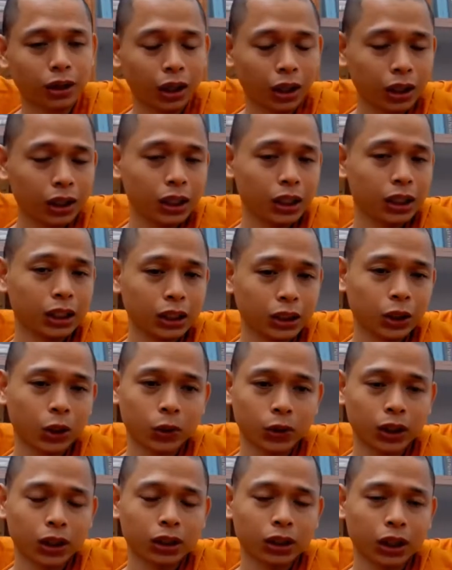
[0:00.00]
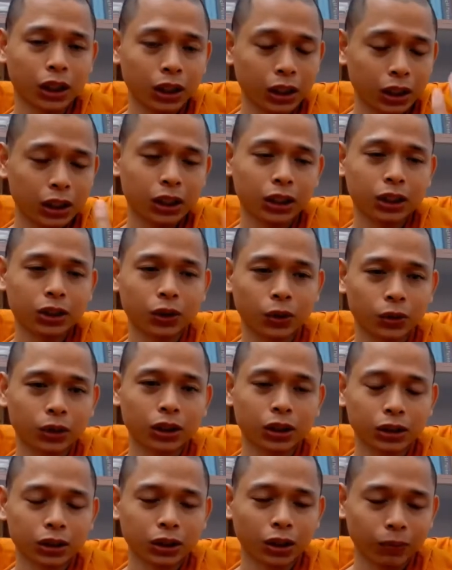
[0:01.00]
ở yên cái chỗ đó ở yên cái chỗ
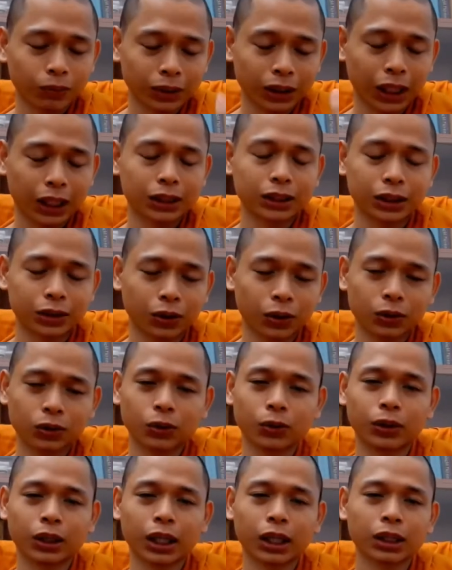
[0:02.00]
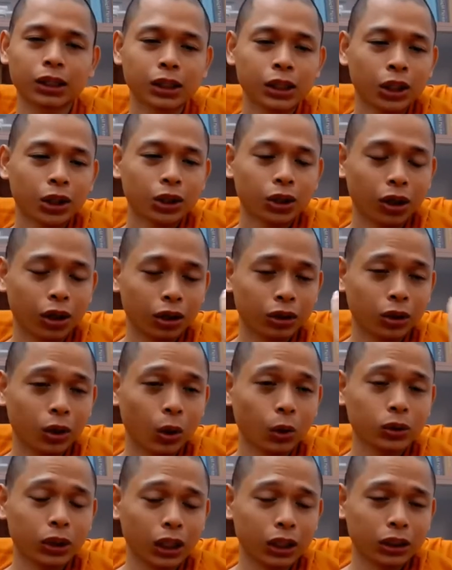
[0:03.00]
đó không chạy ra khỏi chỗ khác nó ở
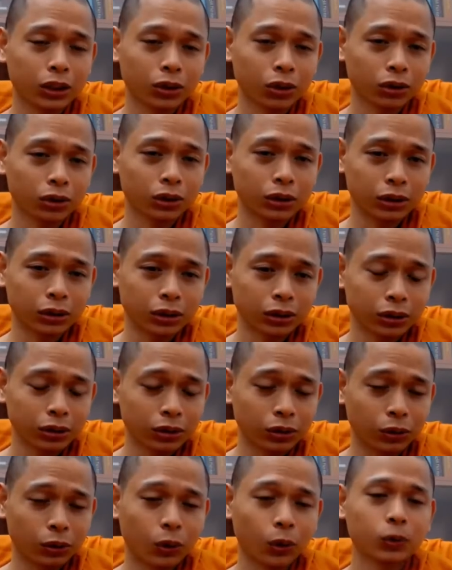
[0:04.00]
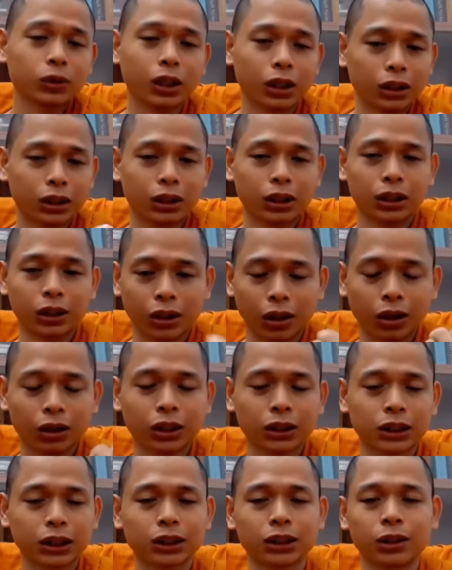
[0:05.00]
cố định cái đối tượng đó nó được cố định thì
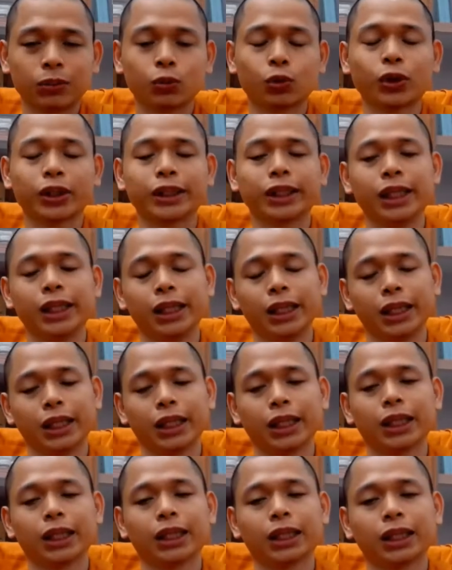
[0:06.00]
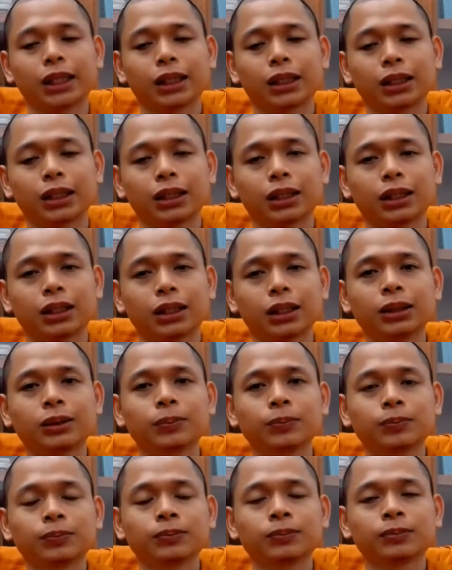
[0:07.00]
đó là trách nhiệm của anh định
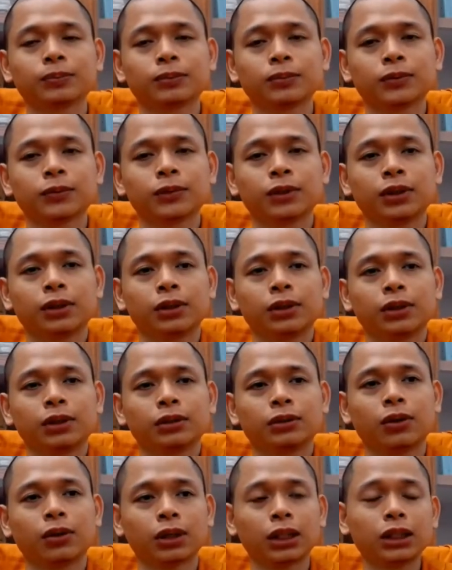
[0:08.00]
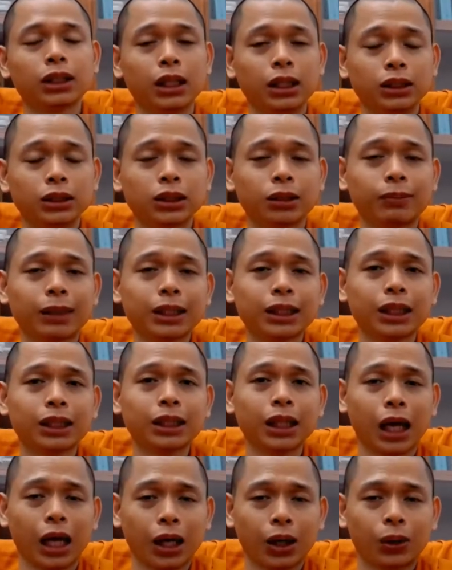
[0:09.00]
ừ. còn cái định cho bác
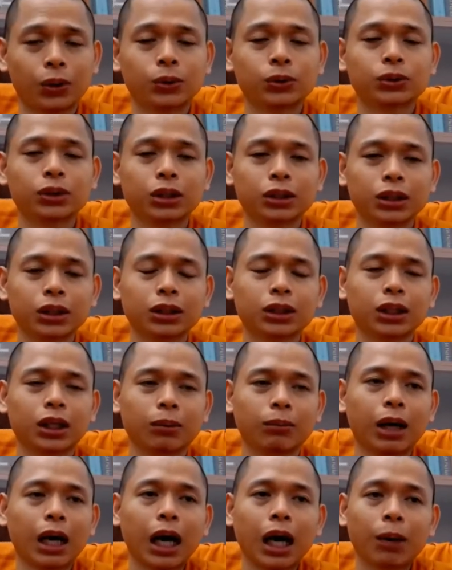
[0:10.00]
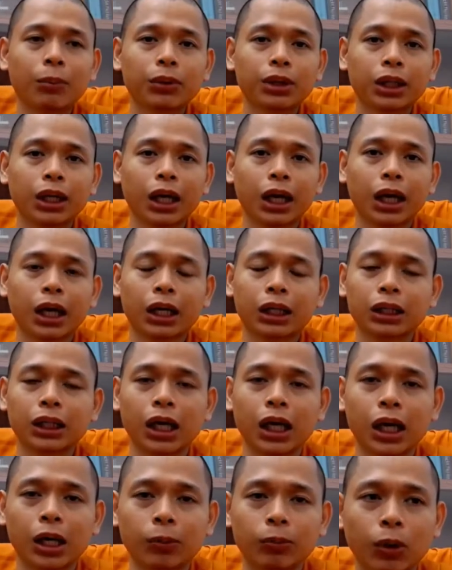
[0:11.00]
chánh đạo đó tức là 32
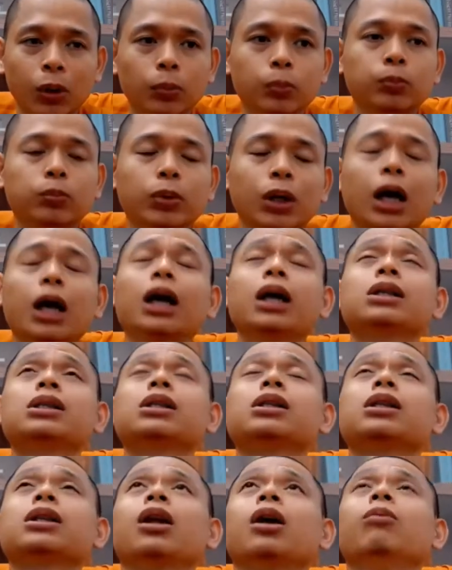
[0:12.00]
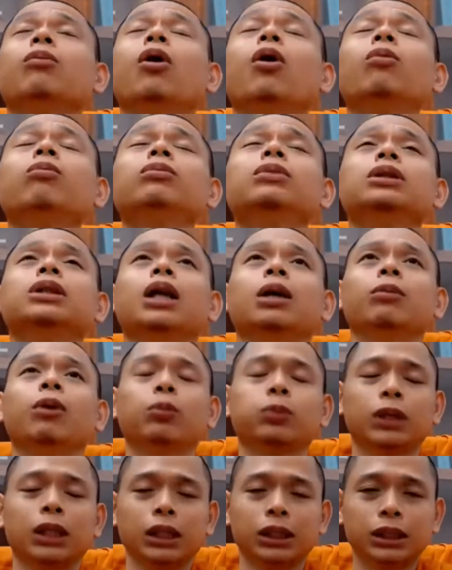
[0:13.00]
đề mục à, là 40 đề
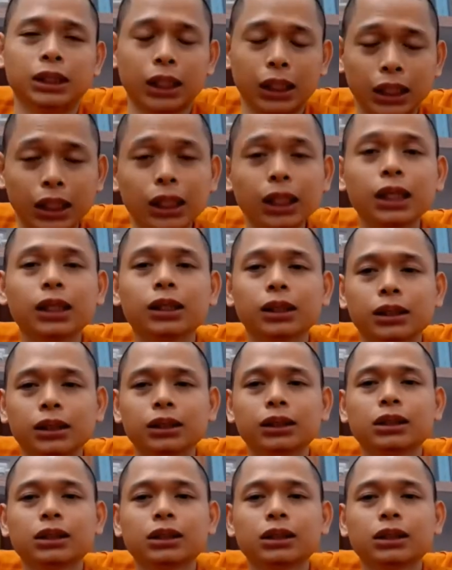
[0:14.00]
mục thiền chỉ